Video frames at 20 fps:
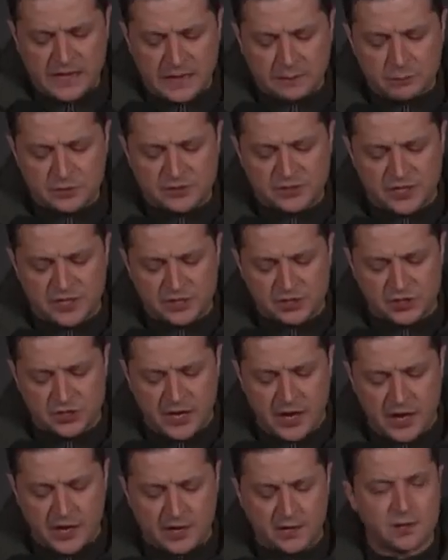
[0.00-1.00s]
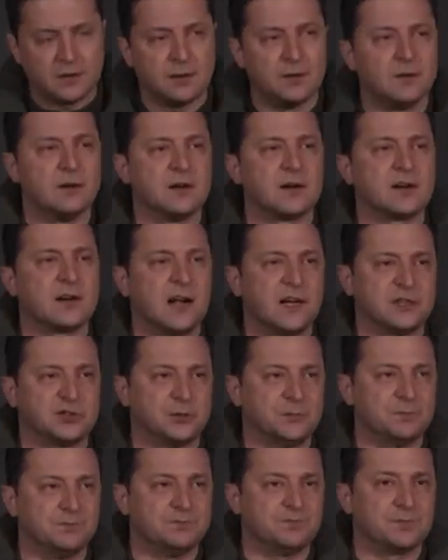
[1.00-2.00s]
экономического
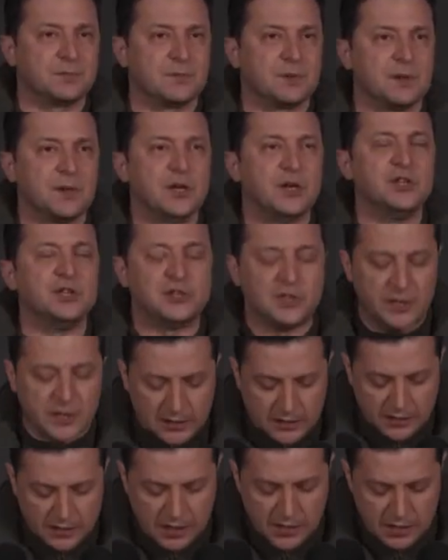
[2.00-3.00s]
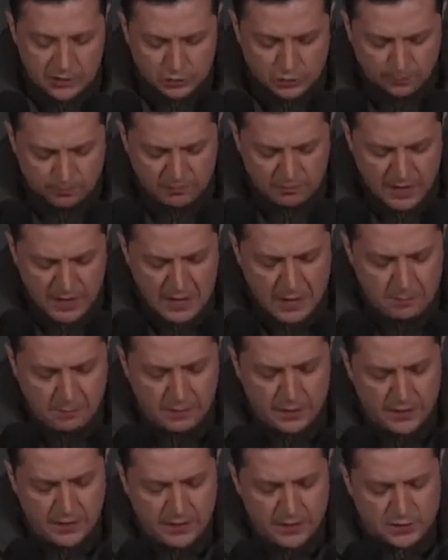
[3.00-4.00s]
патриотизма, включающих
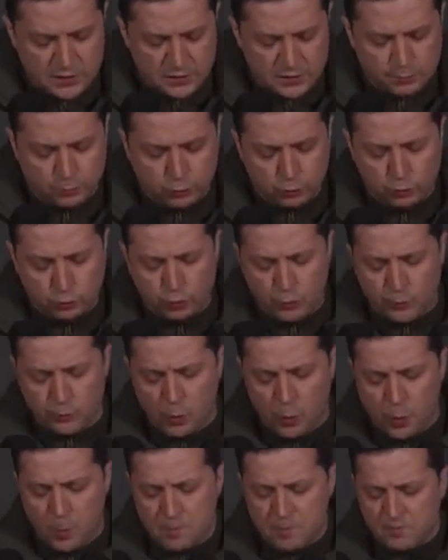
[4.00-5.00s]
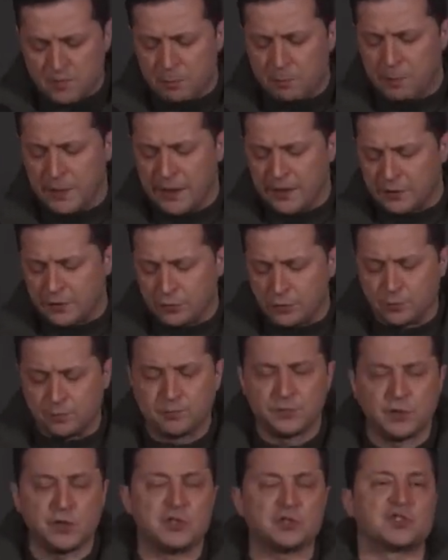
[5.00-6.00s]
сокращение налогов и программу
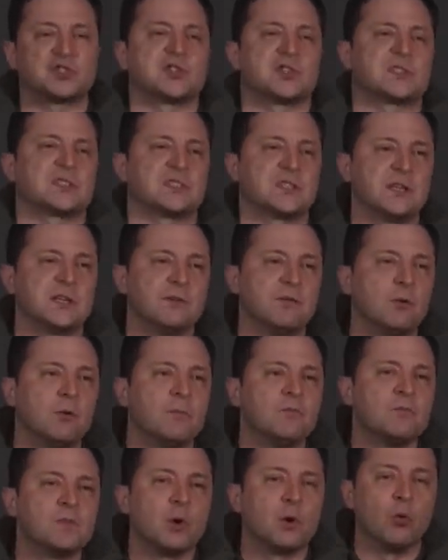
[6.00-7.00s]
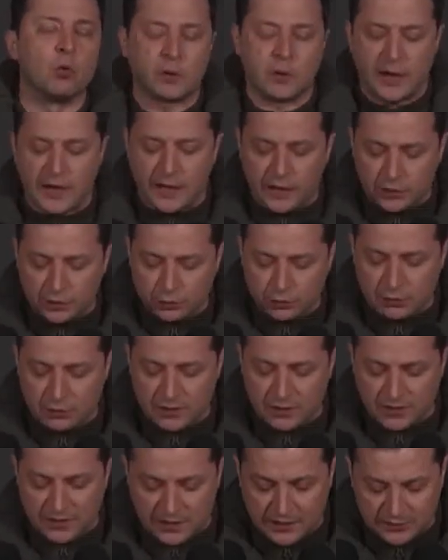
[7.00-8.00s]
стимулов производителям
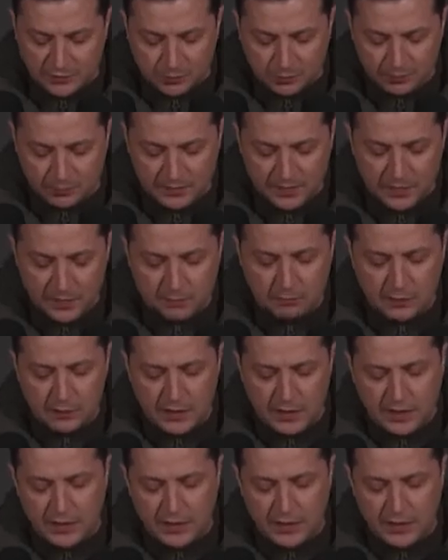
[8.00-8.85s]
и банкам.